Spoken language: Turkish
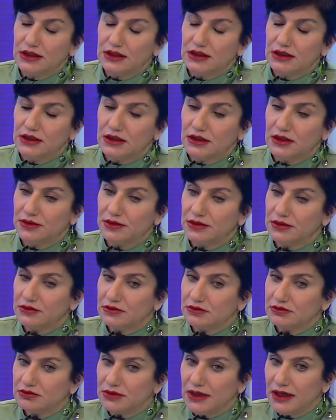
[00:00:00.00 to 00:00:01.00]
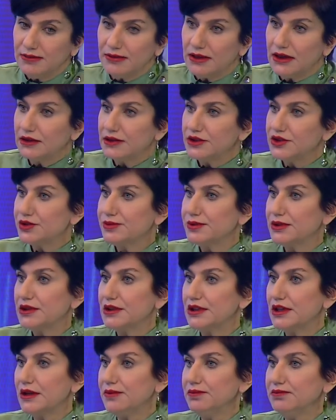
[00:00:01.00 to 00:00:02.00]
e, nemlendirici bir
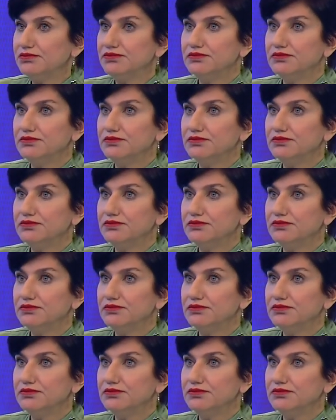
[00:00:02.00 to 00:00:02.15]
krem